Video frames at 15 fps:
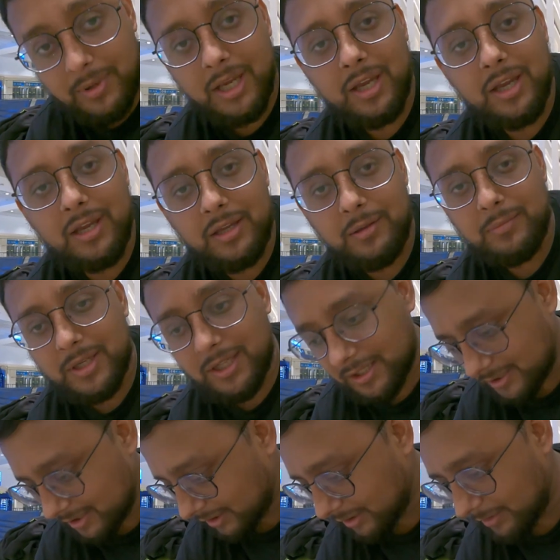मैं
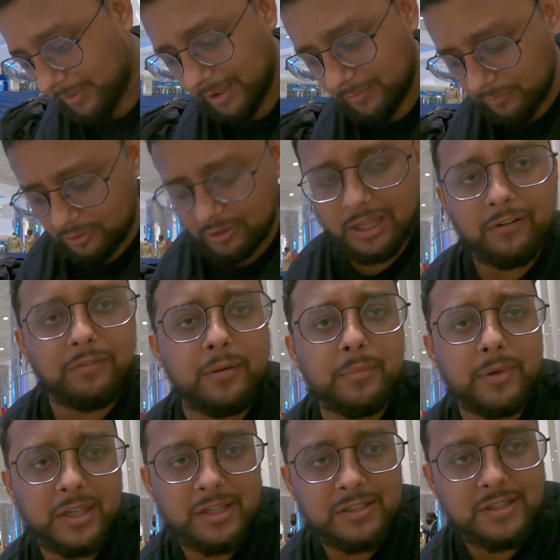इमिग्रेशन के बाद वो सेल्फ
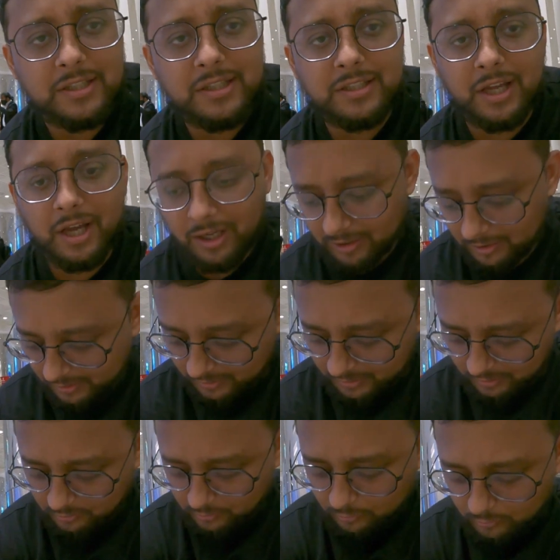इमिग्रेशन ही था
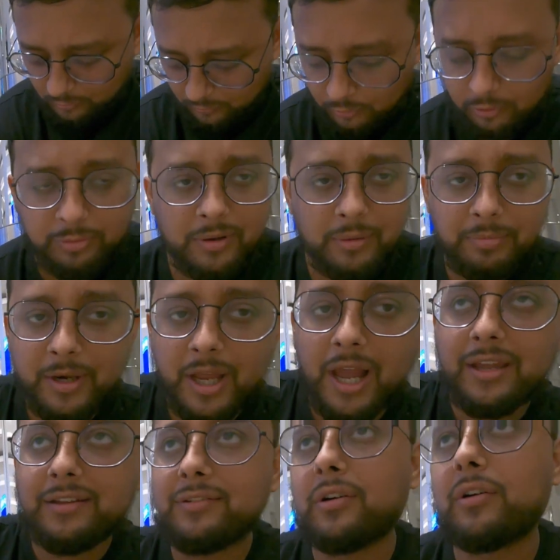तो उसमें अपने
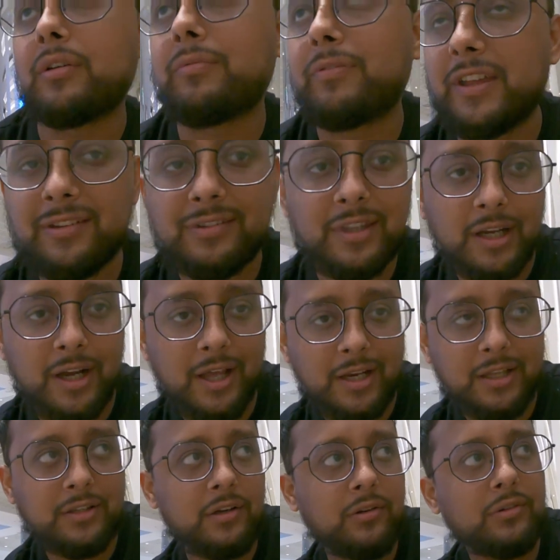आइज़ और फेस
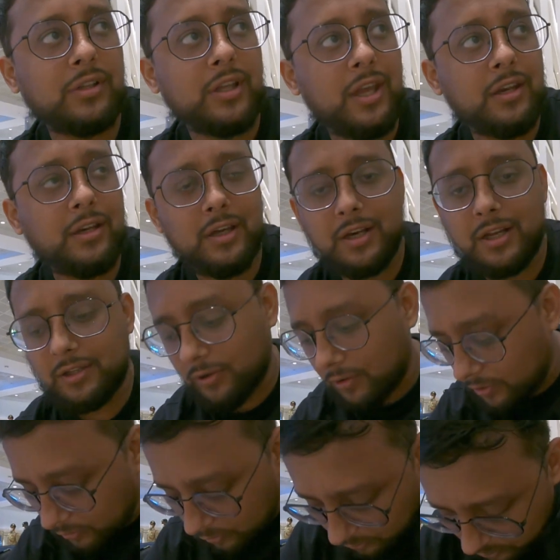दिखाना था और स्कैन करना था
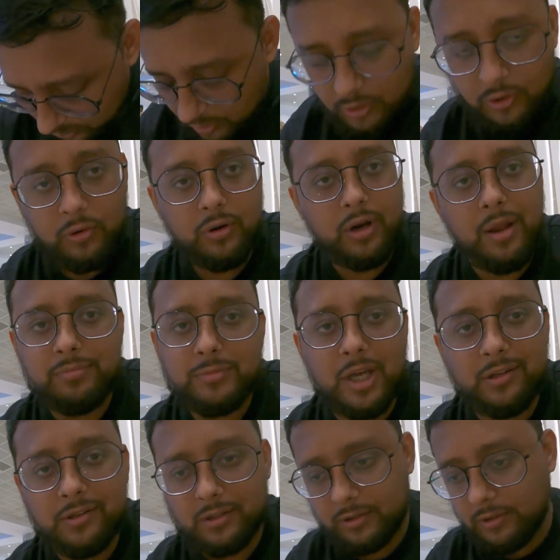ऑटो और आप
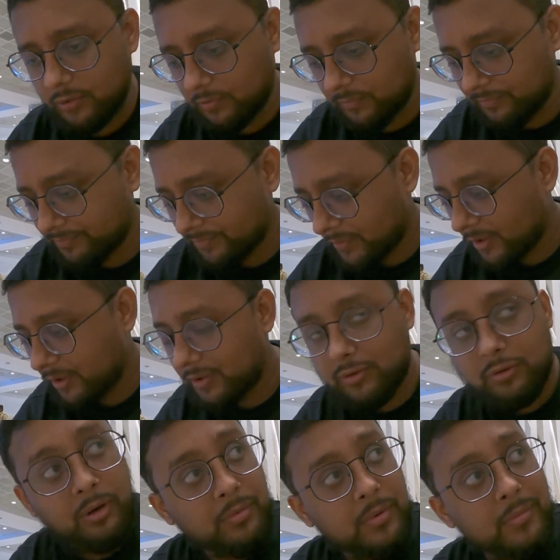जा सकते हो
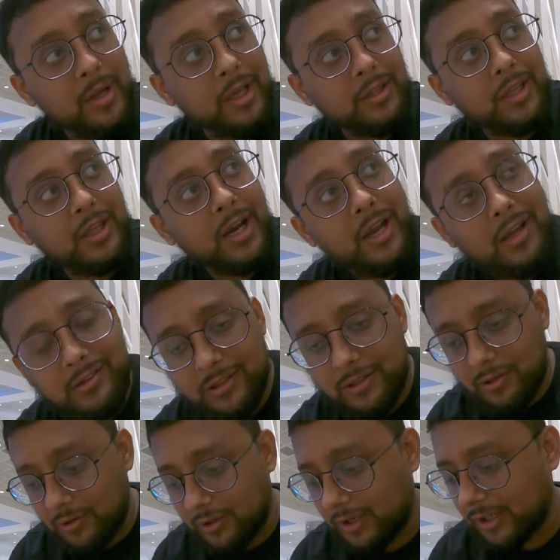तो अभी मैं अंदर आया
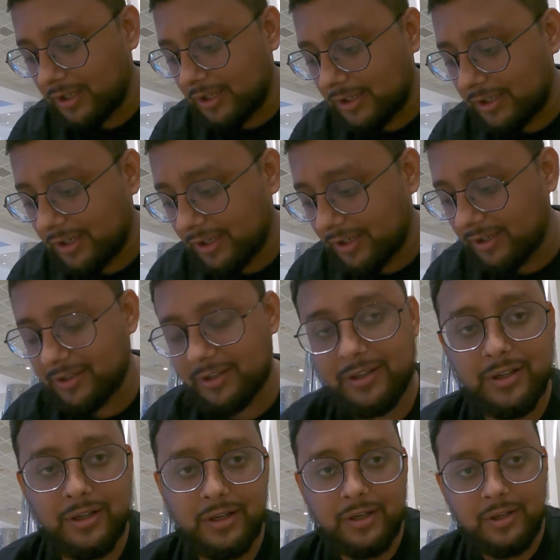सिक्योरिटी के लिए
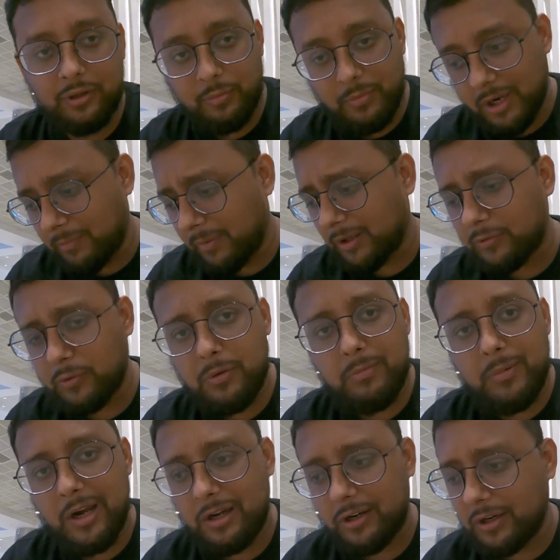तो मेरे पास कोई
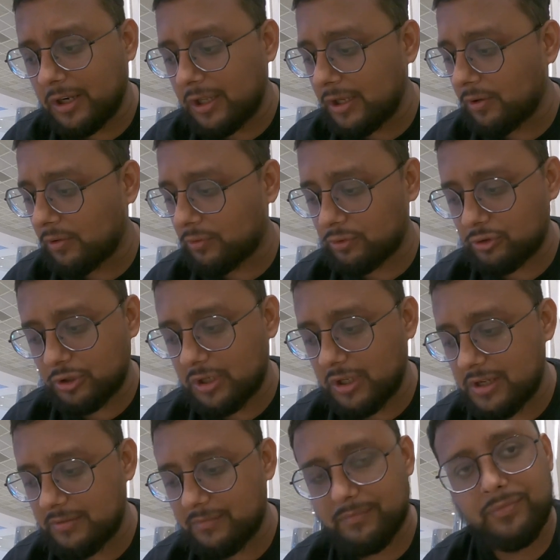बेल्ट नहीं और कुछ
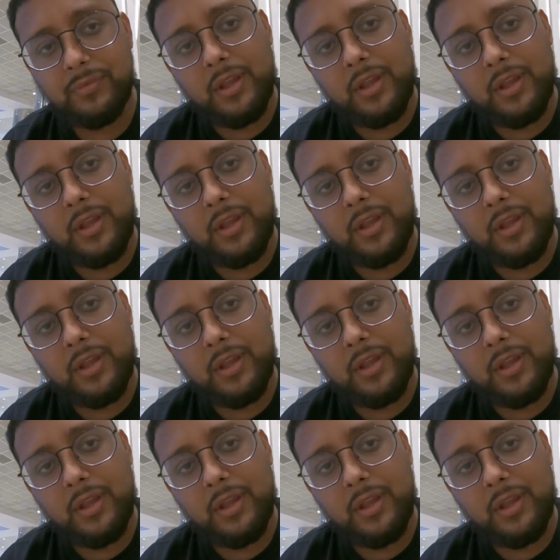नहीं